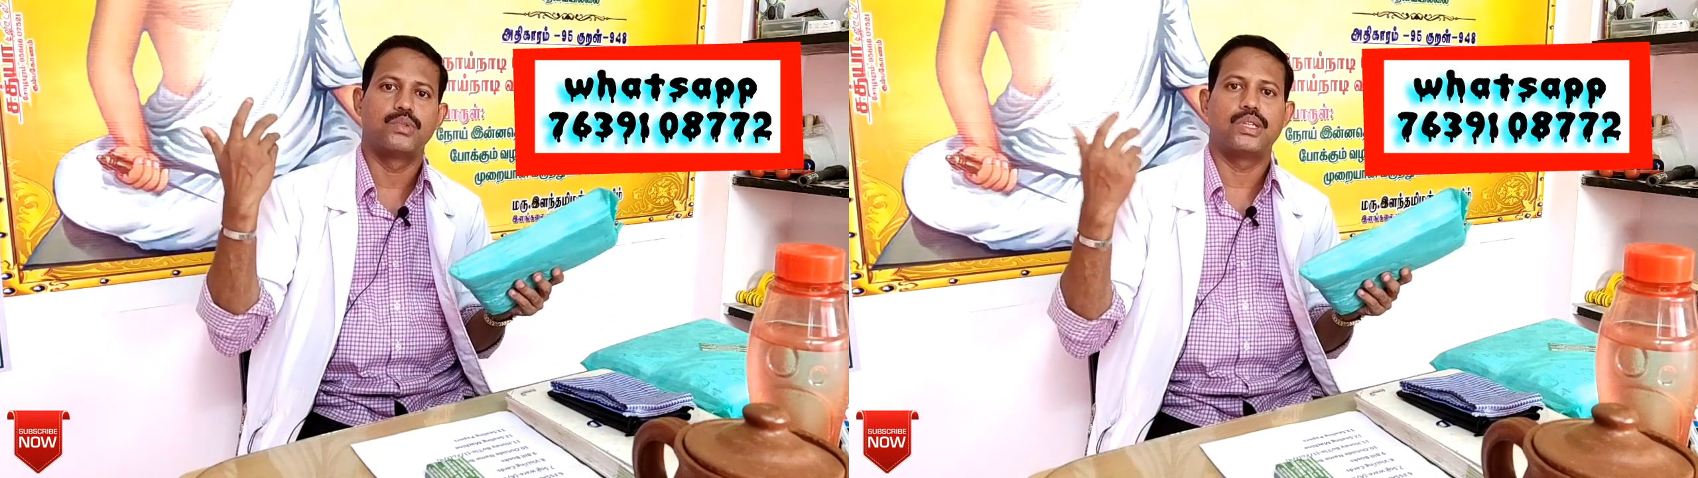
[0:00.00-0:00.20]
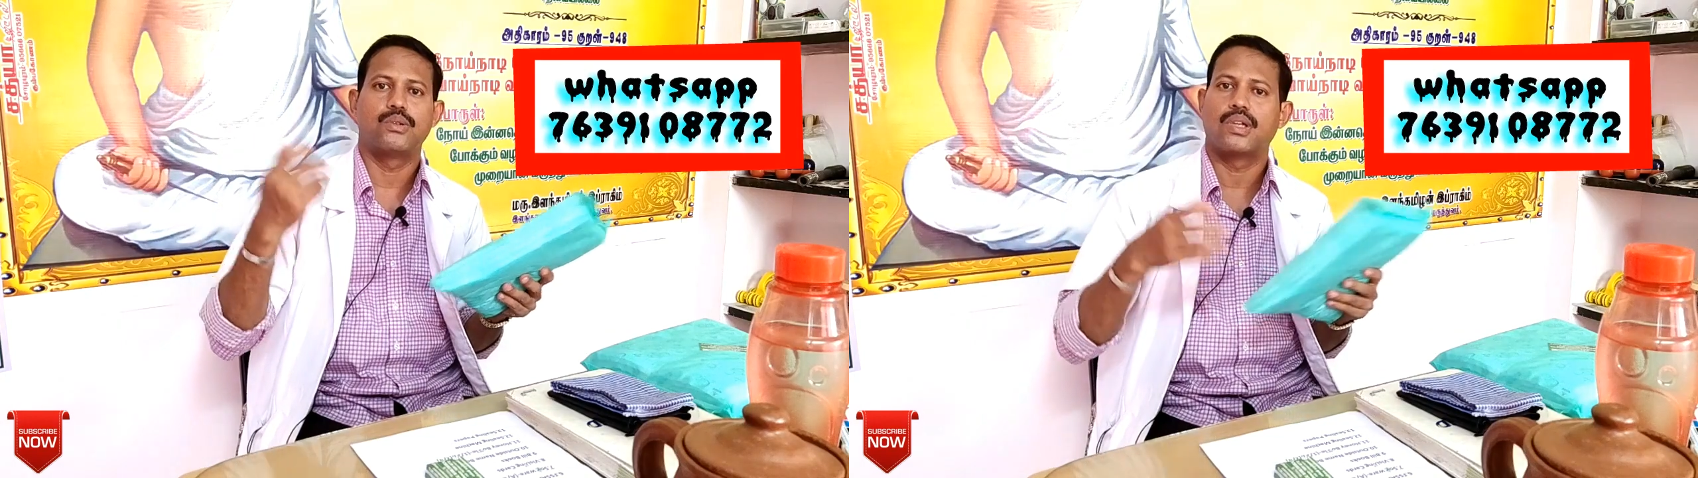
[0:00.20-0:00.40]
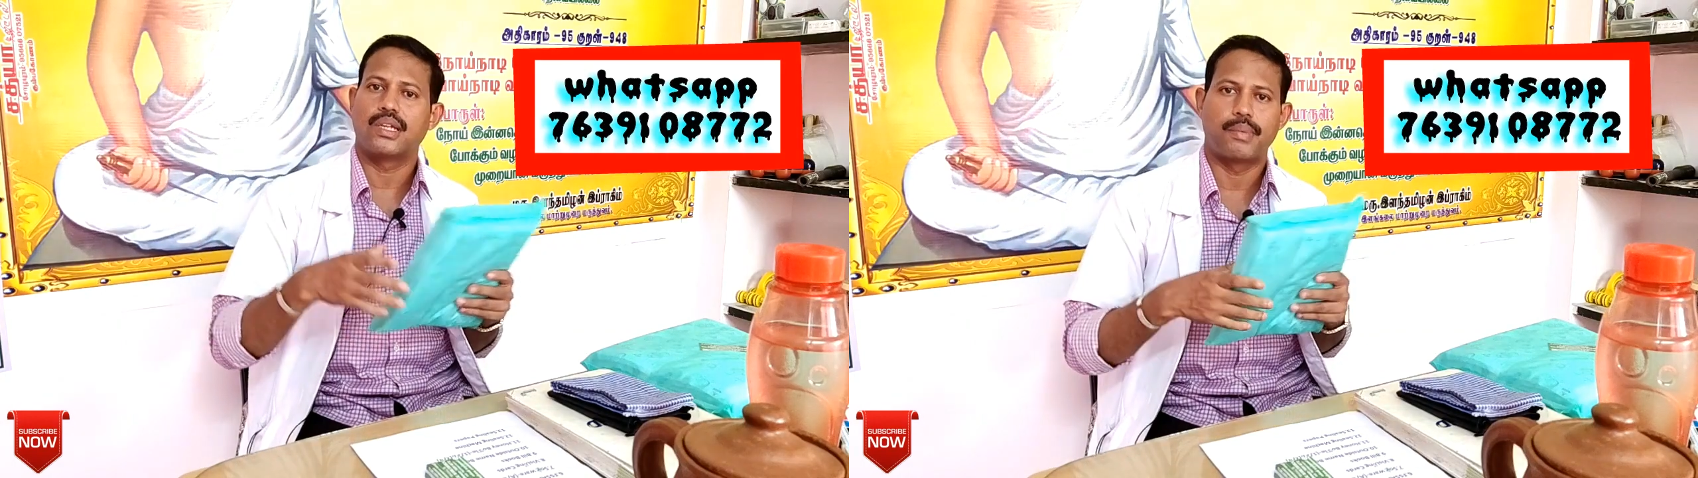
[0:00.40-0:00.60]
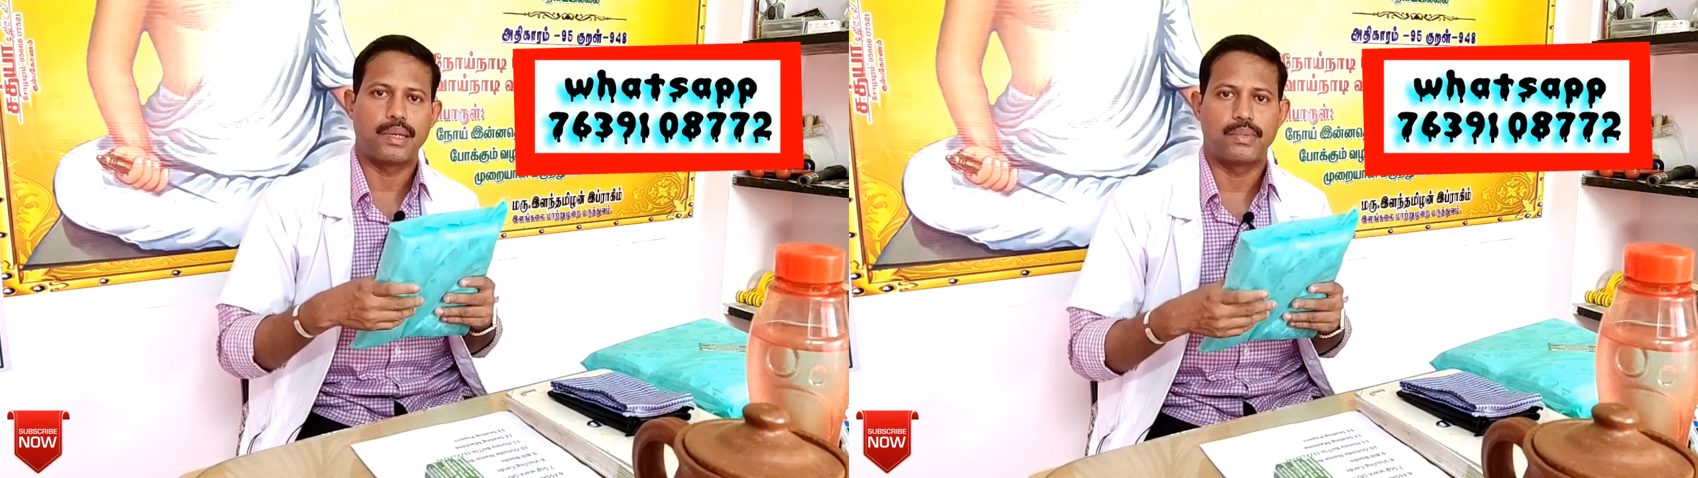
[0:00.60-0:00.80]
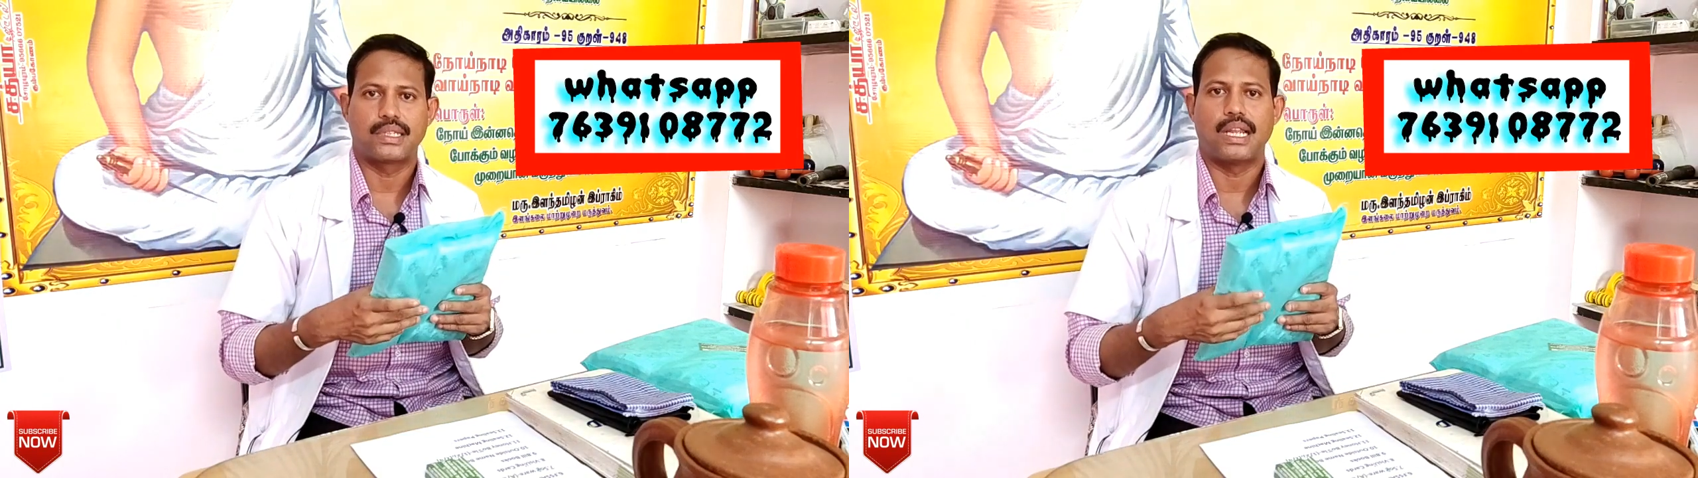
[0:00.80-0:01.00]
முதியவங்க வரைக்கும்
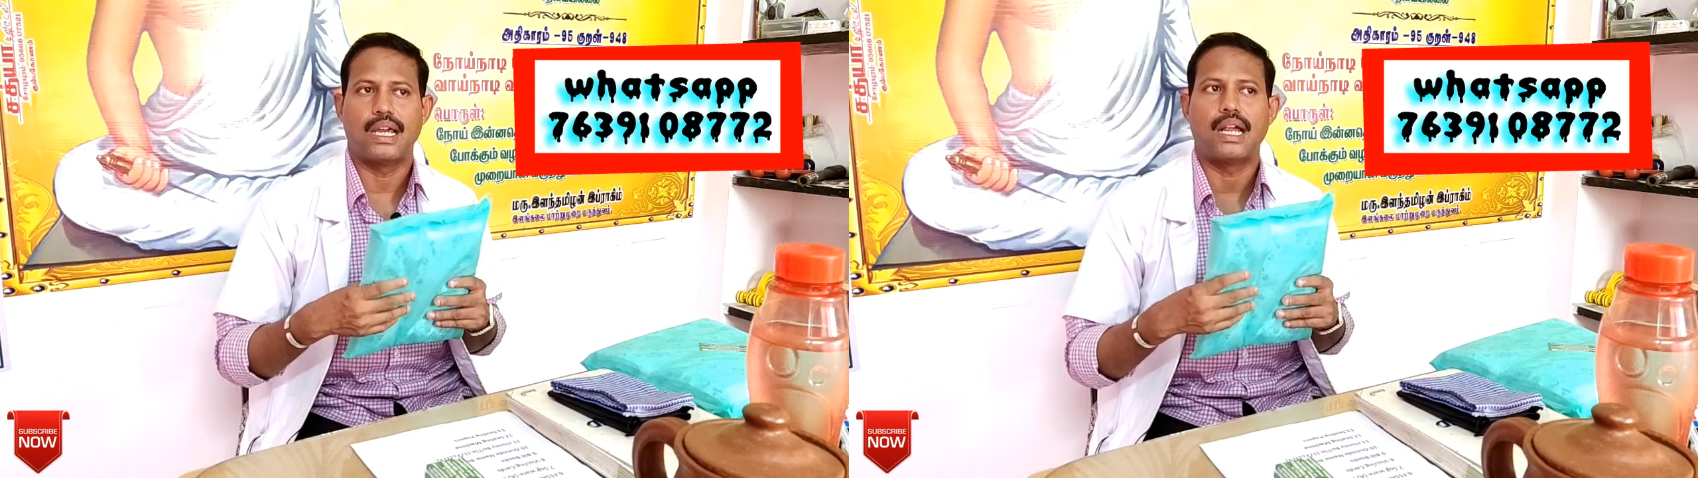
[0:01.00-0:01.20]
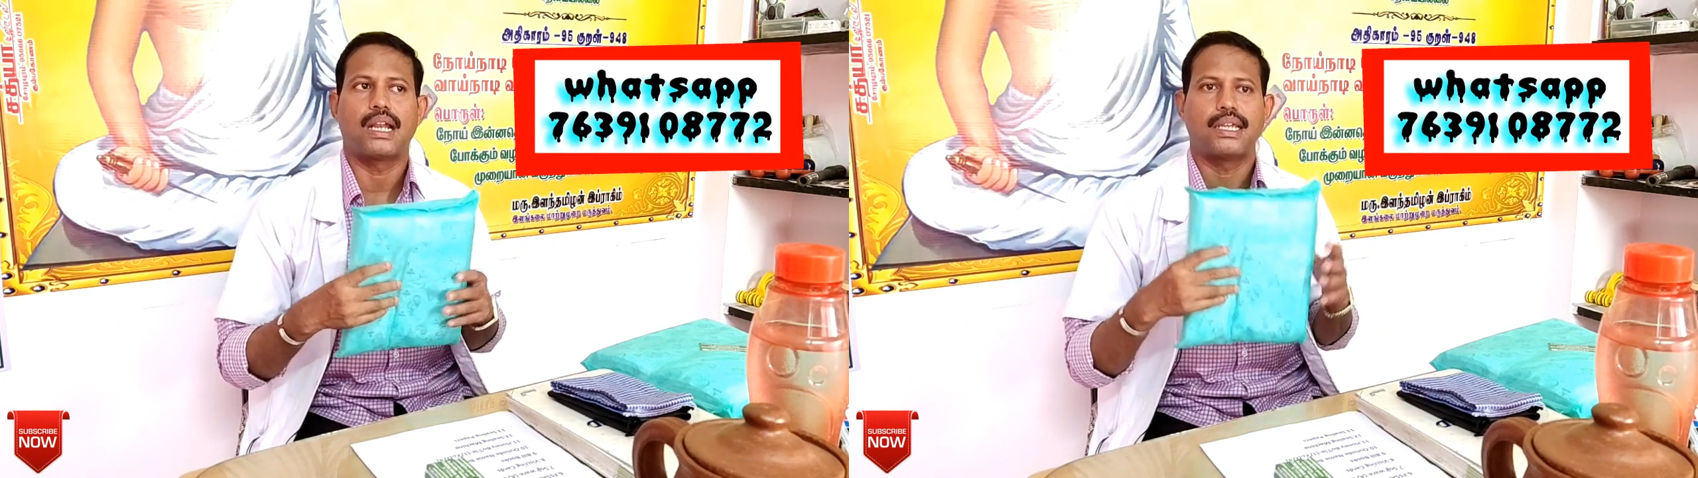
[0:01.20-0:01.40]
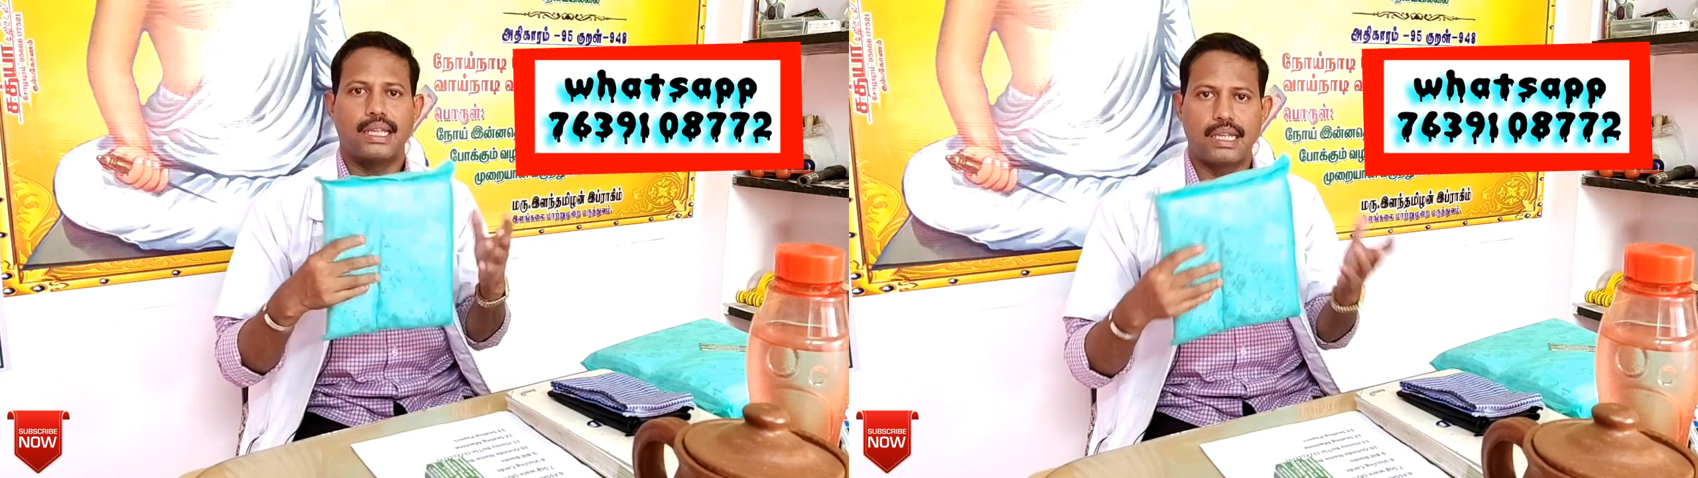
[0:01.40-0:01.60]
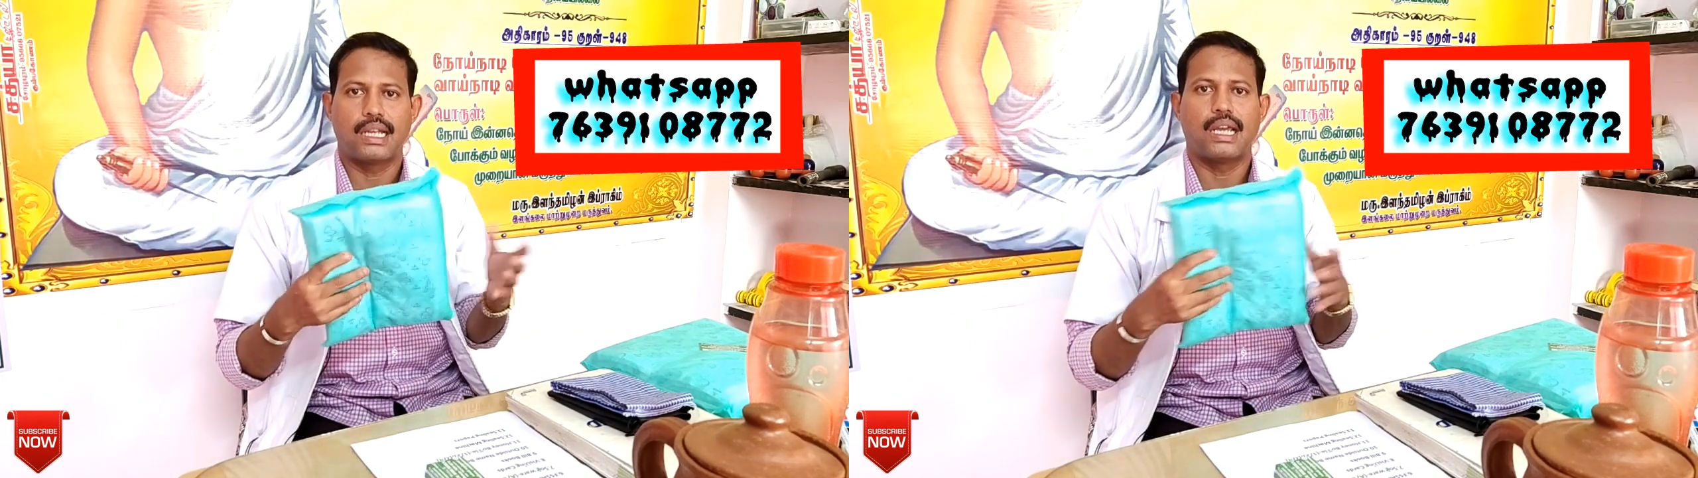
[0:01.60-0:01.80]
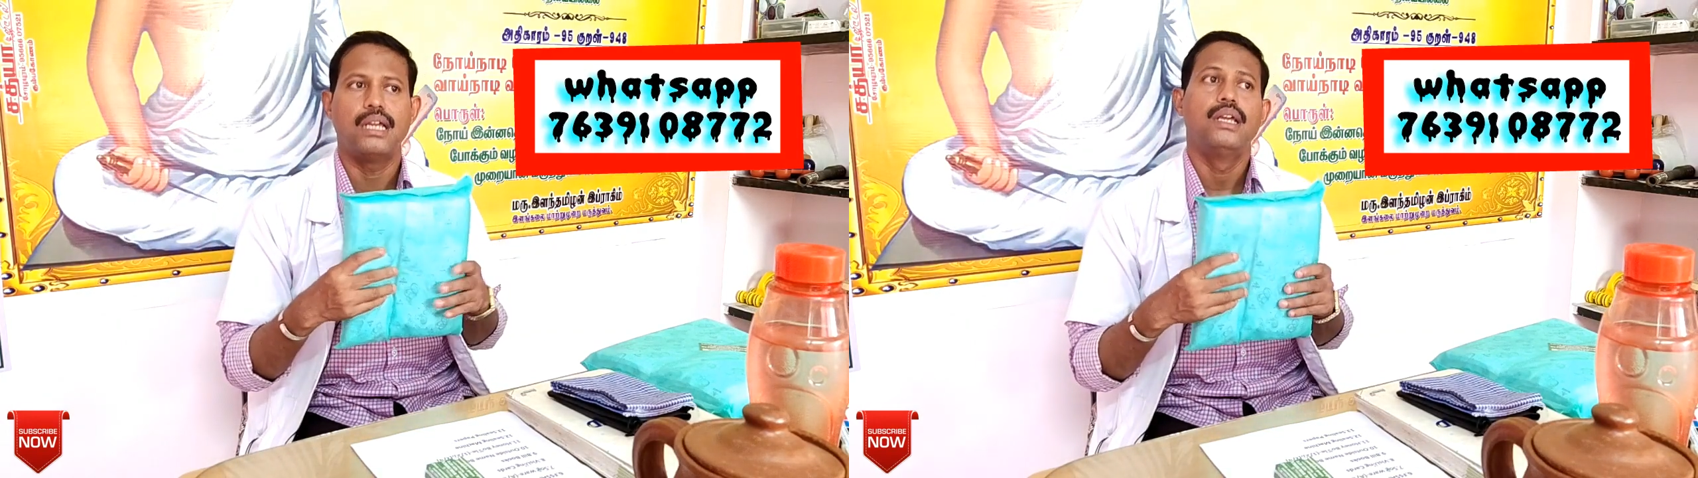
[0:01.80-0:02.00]
பயன்படுத்தலாம் ஆனால்
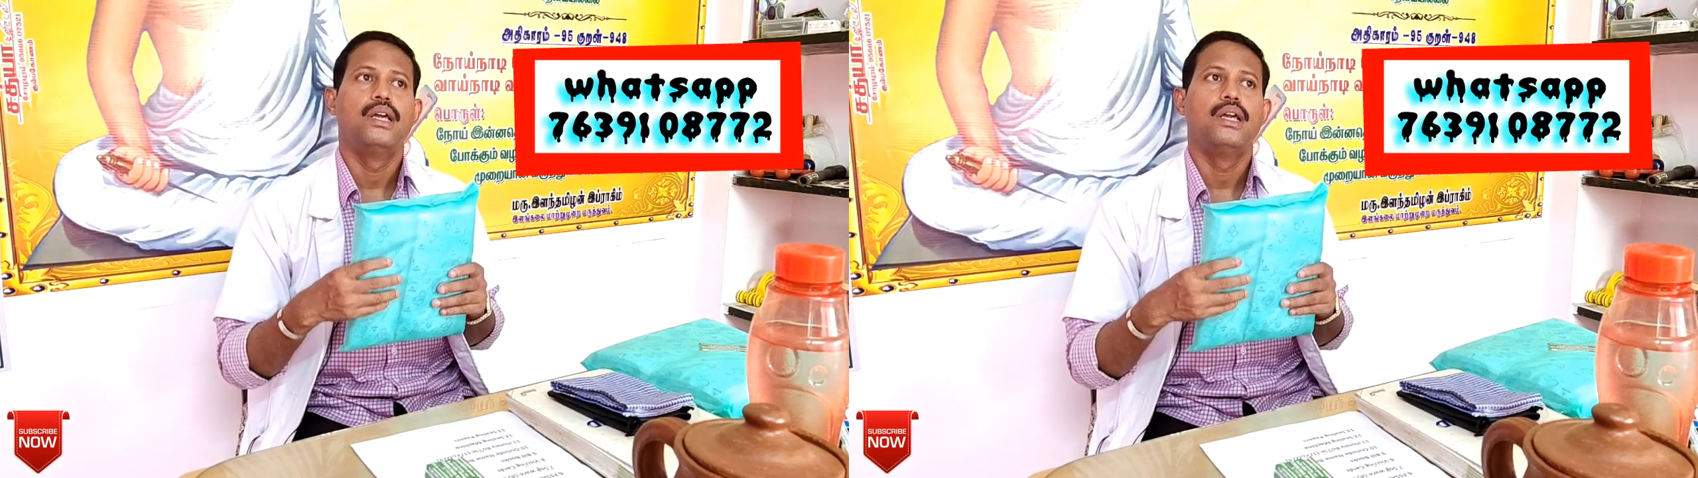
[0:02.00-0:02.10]
என்னென்னா